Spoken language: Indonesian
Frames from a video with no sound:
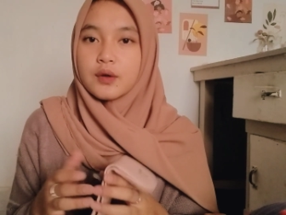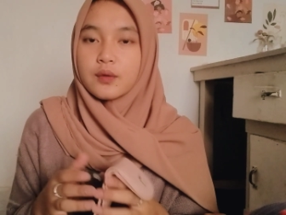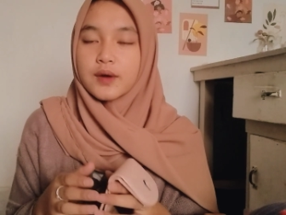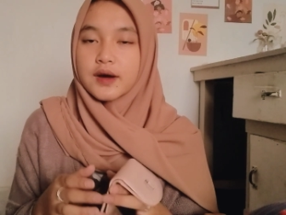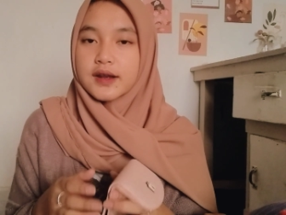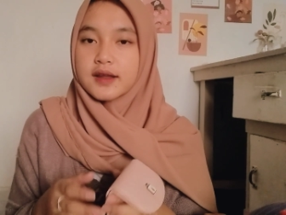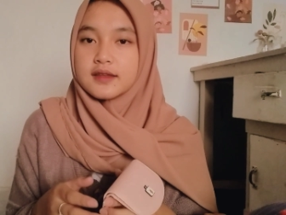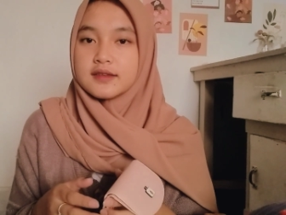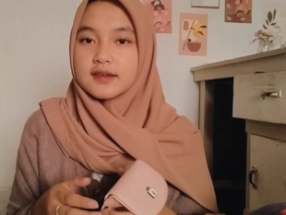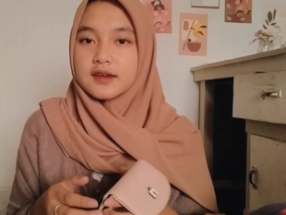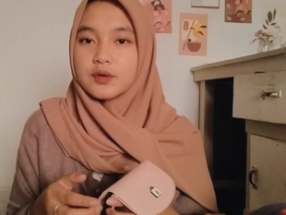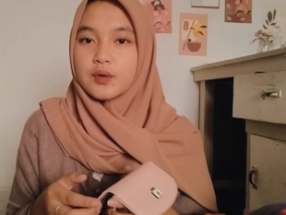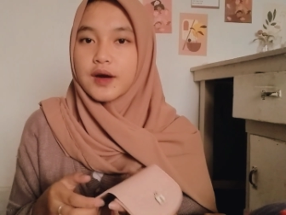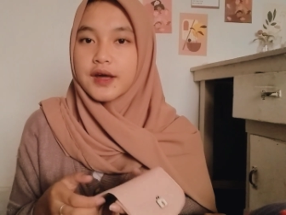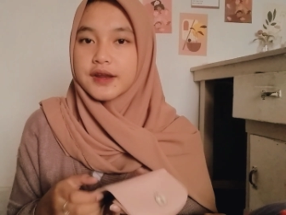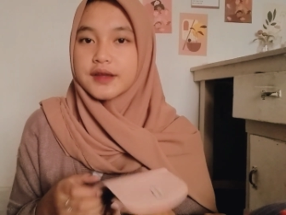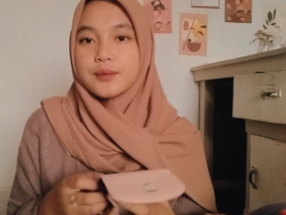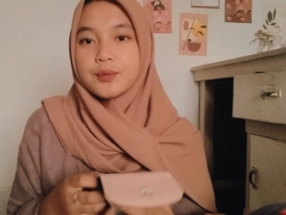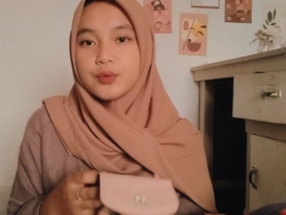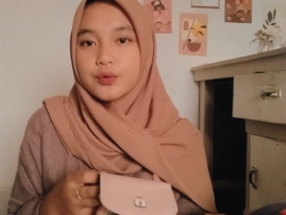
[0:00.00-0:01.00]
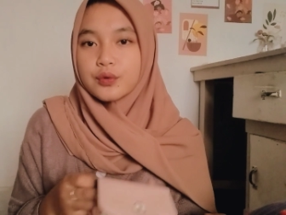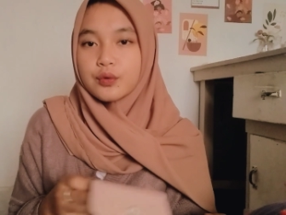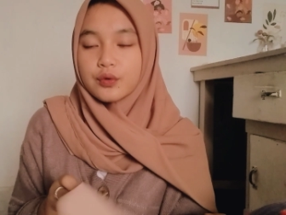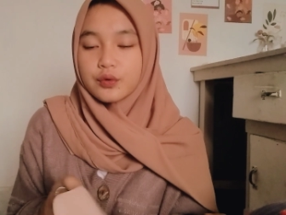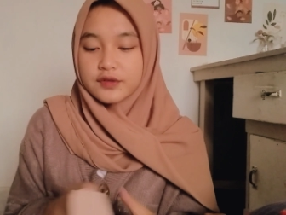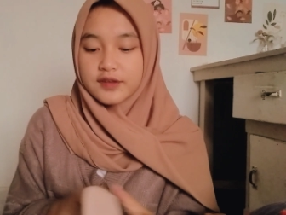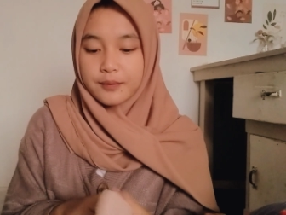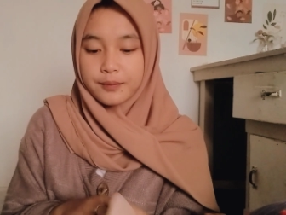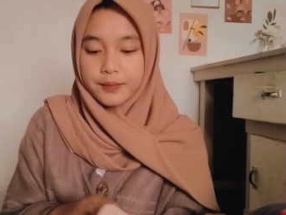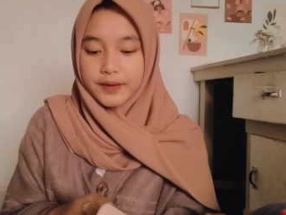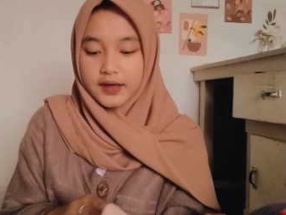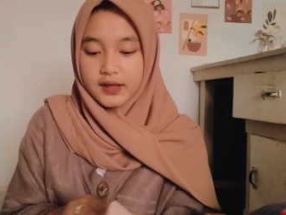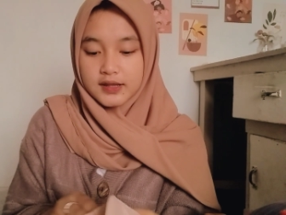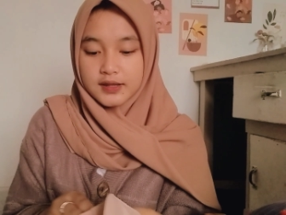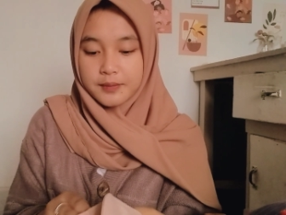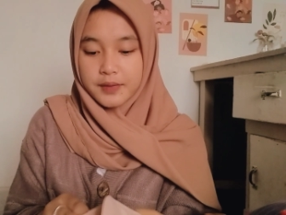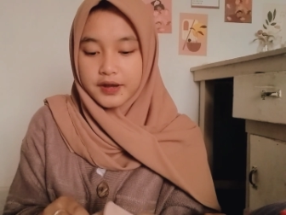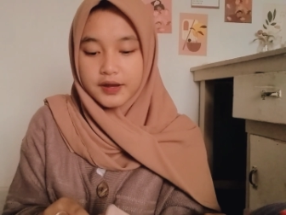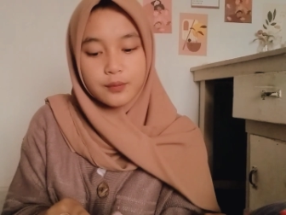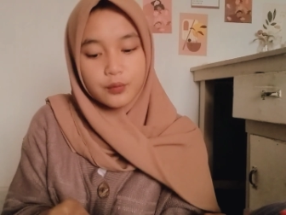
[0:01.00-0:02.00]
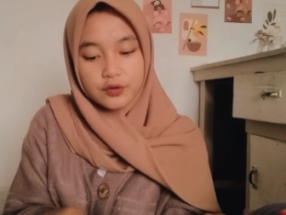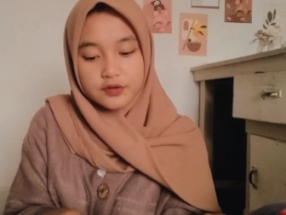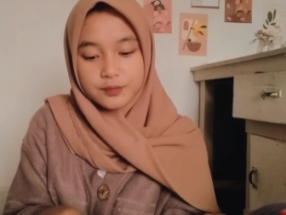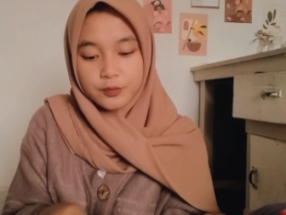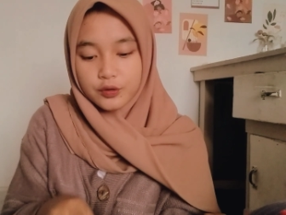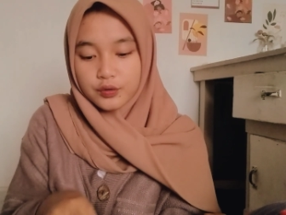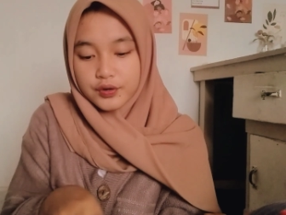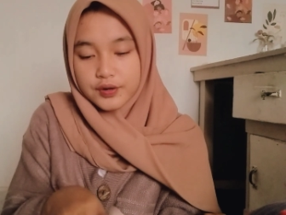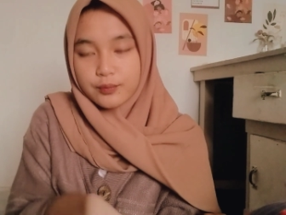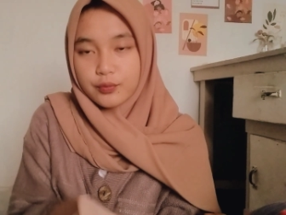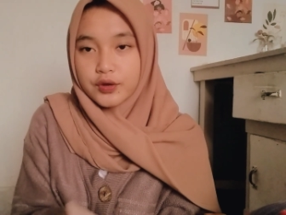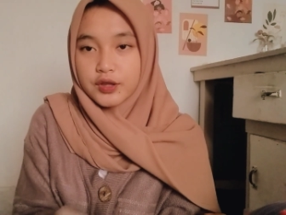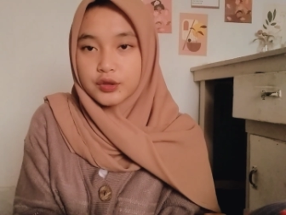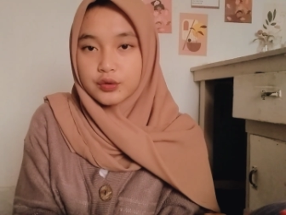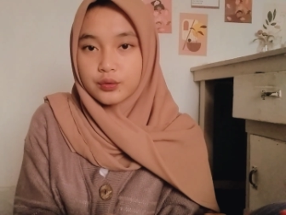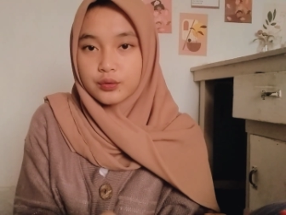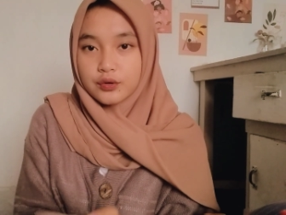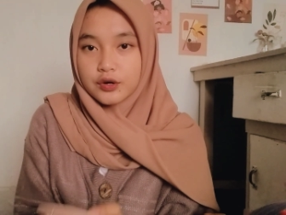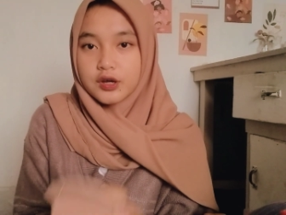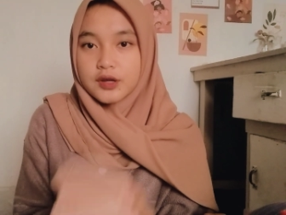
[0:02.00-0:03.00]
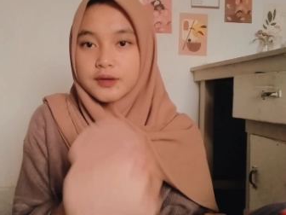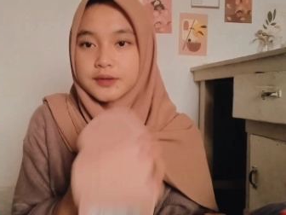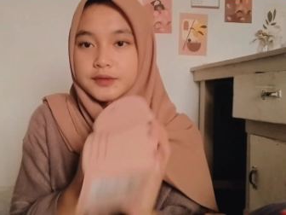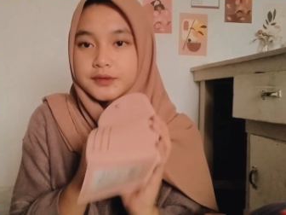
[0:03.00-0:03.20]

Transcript: uang receh dua ribu sampai lima ribu sepuluh ribu gitu